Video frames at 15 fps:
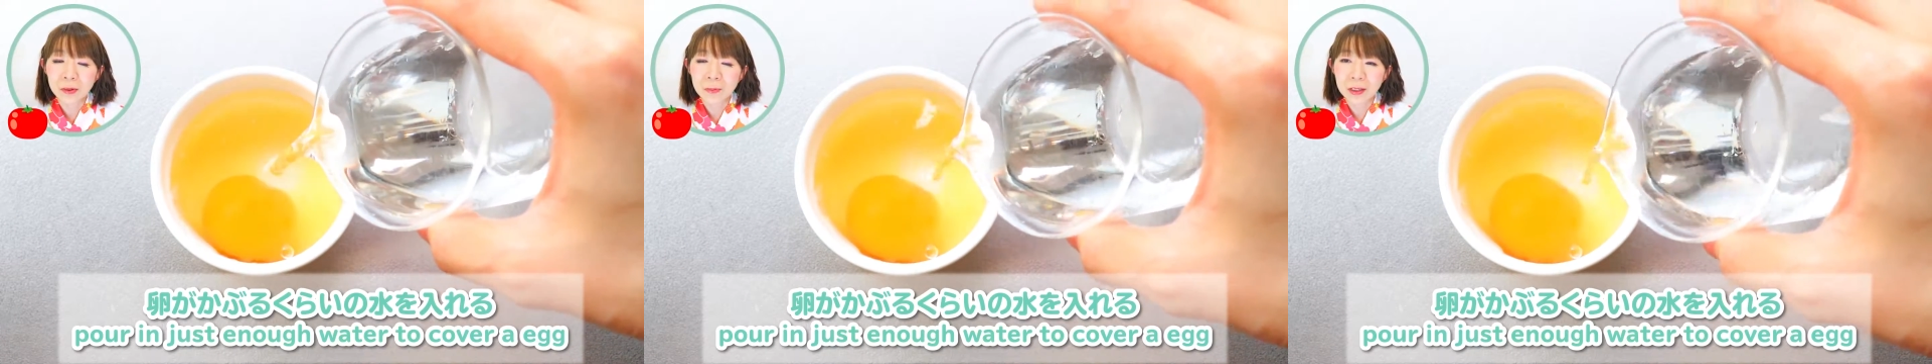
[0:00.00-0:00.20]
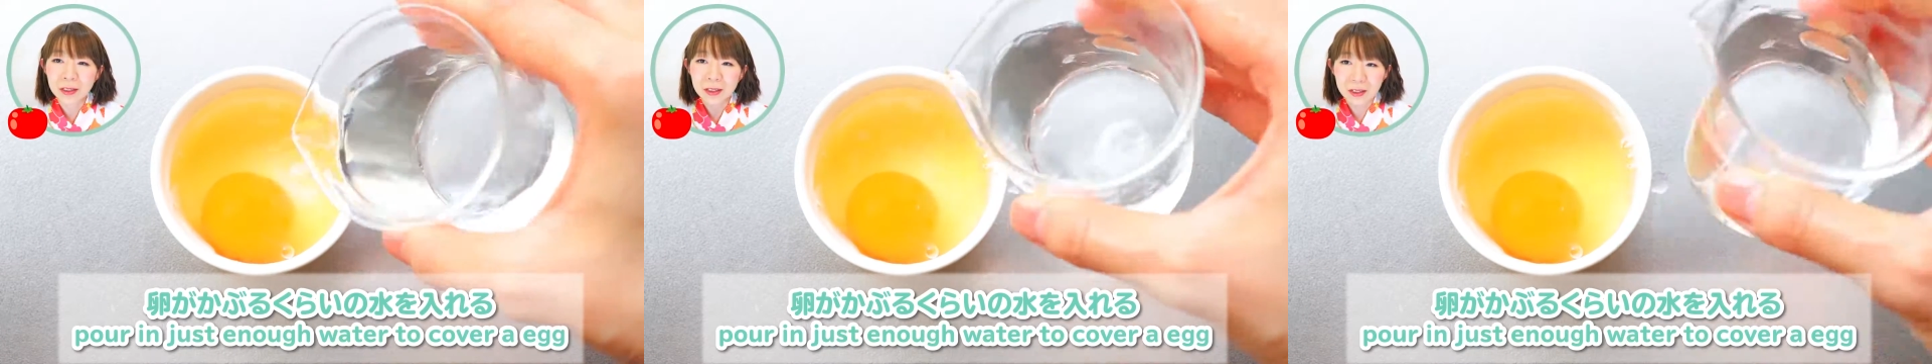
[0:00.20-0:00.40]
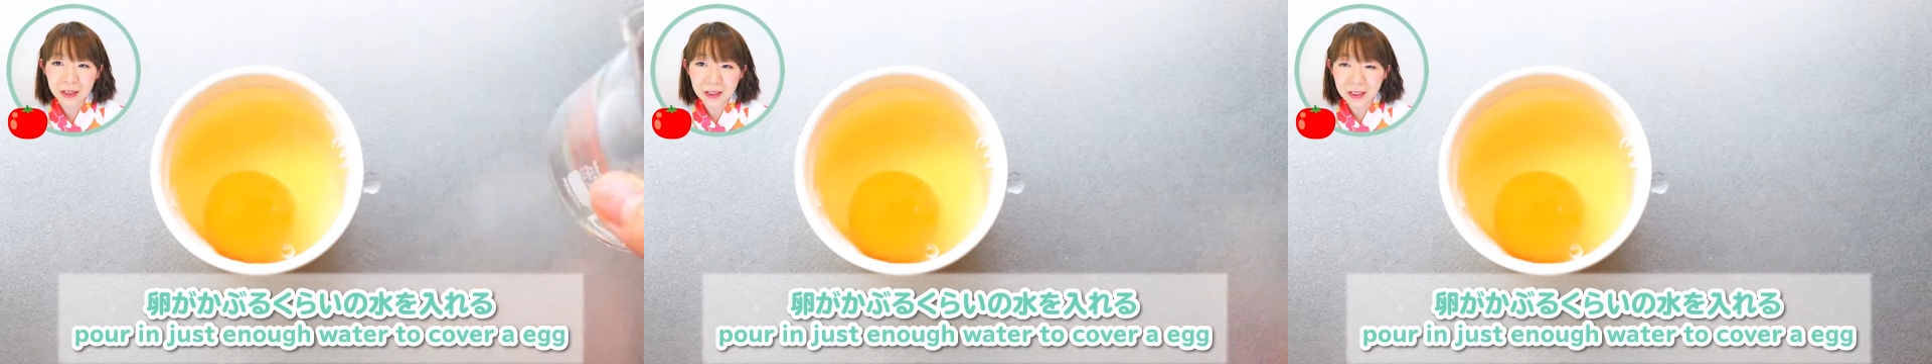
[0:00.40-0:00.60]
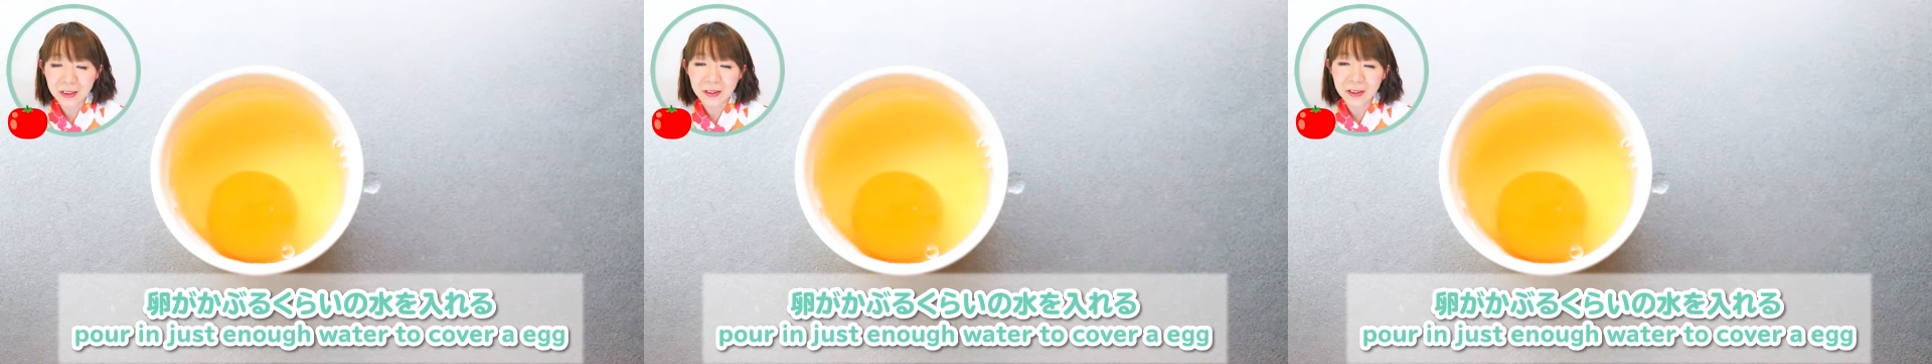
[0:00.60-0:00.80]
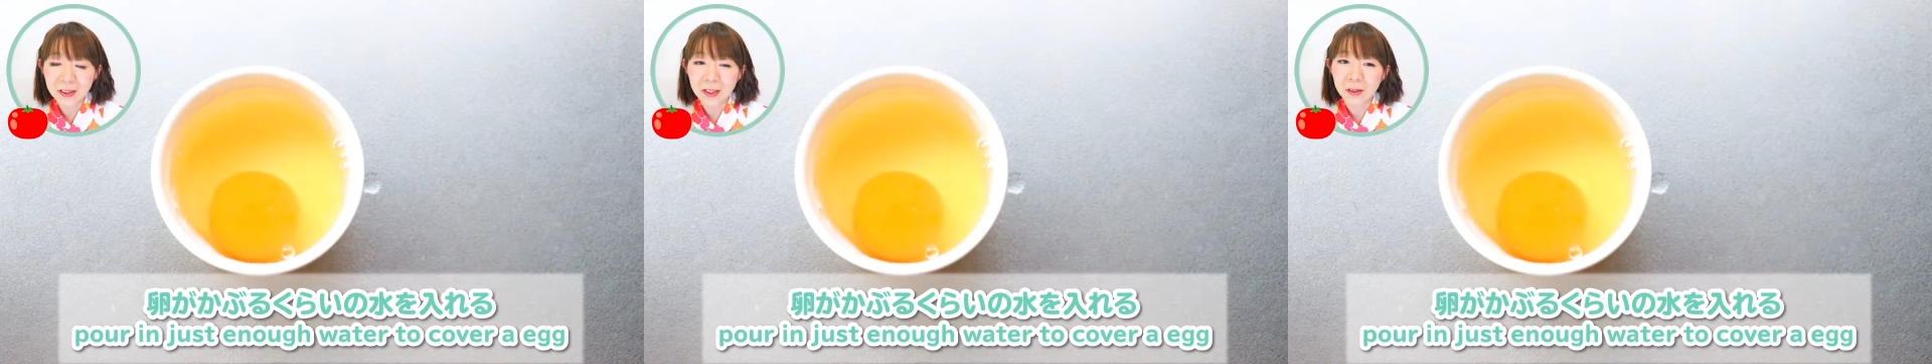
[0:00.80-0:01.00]
まま加
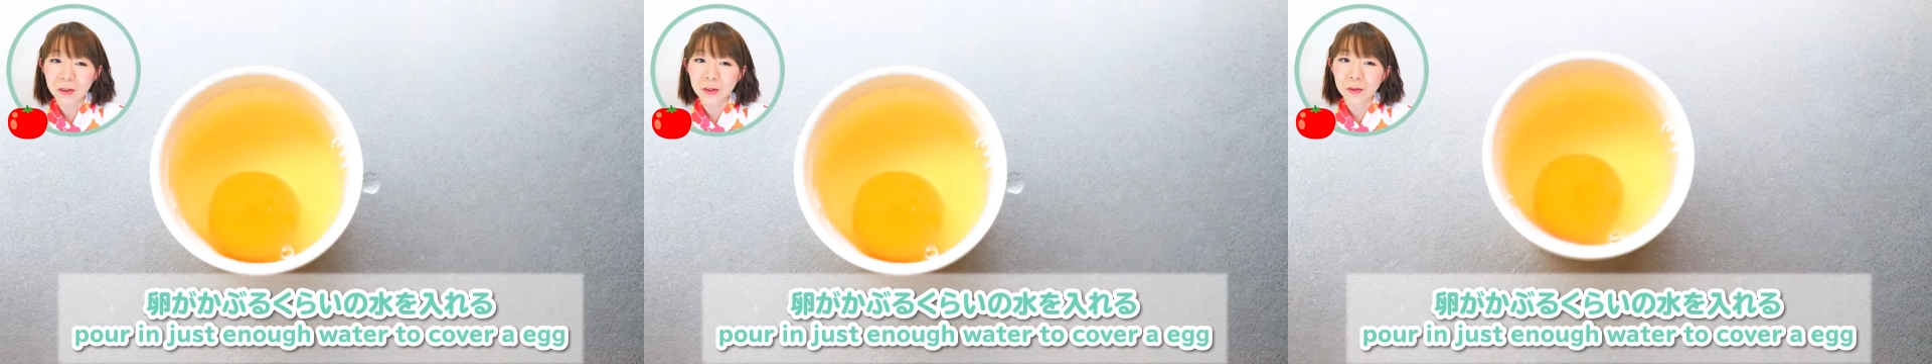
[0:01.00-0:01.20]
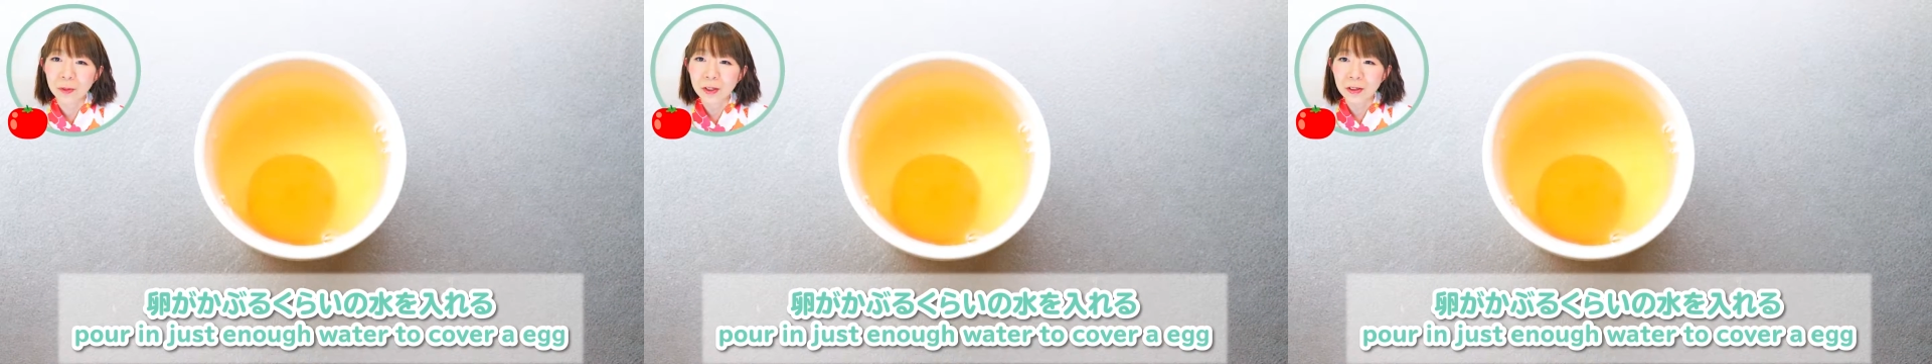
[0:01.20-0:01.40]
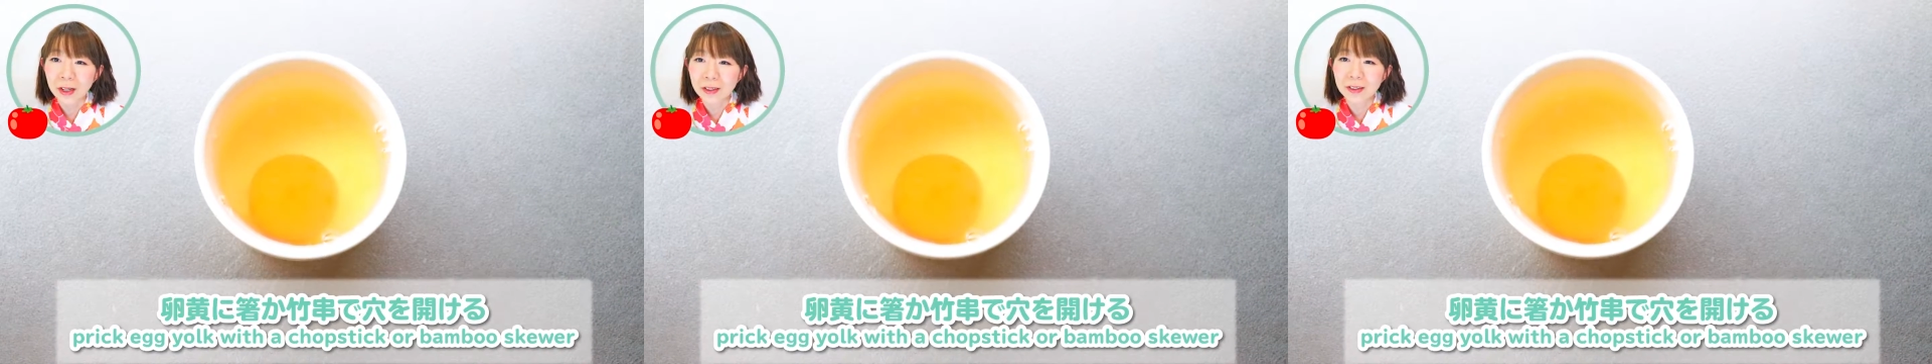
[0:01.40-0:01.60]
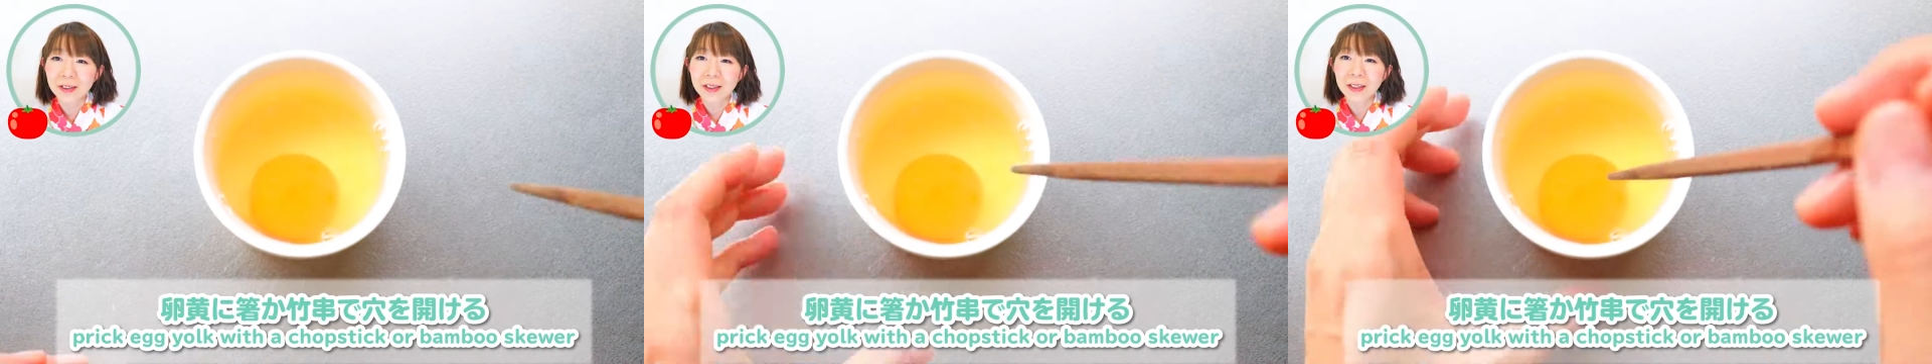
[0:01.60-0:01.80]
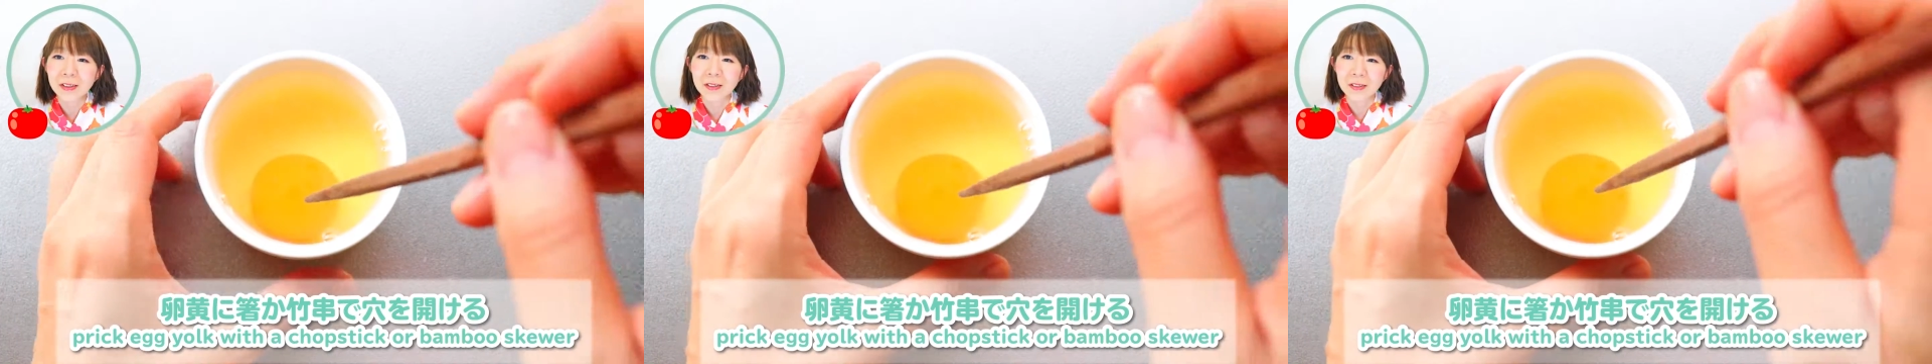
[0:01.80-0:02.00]
熱しちゃうと爆
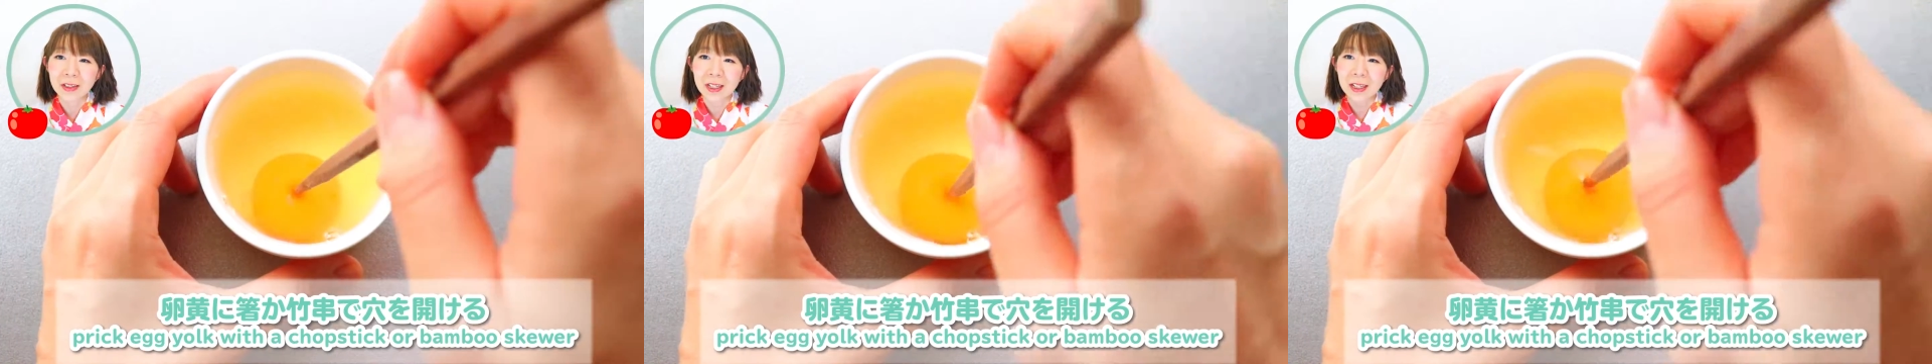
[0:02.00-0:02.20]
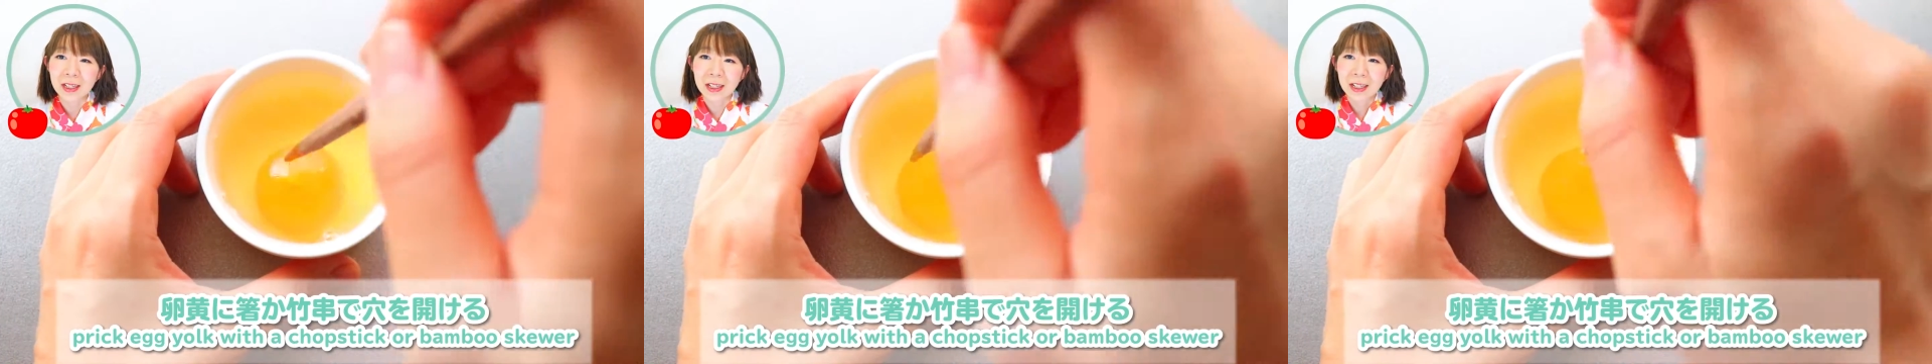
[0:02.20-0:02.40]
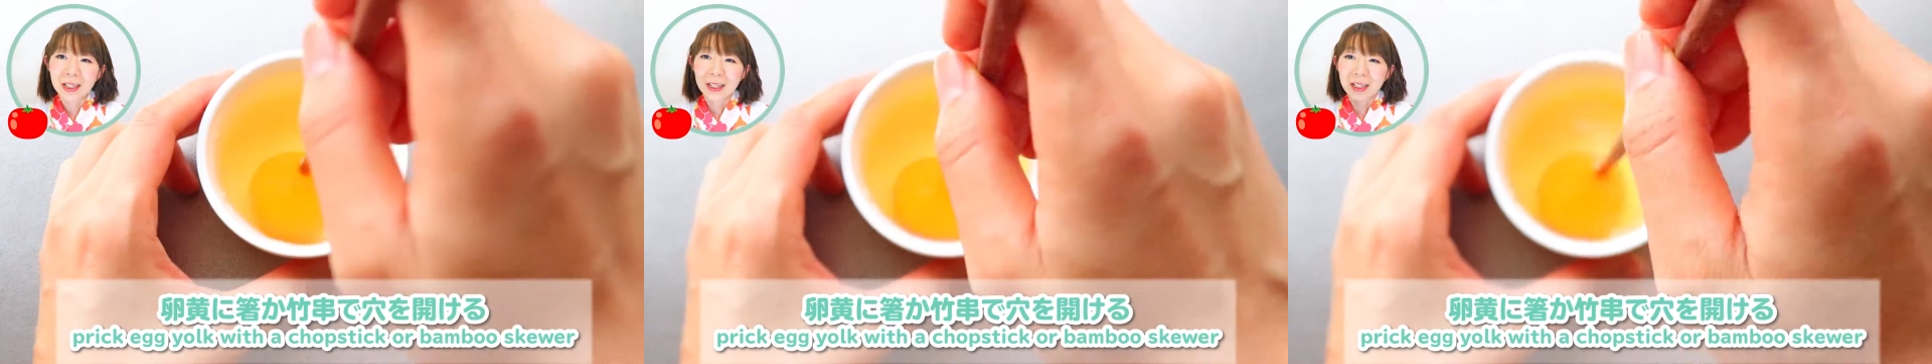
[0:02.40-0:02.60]
発しちゃうので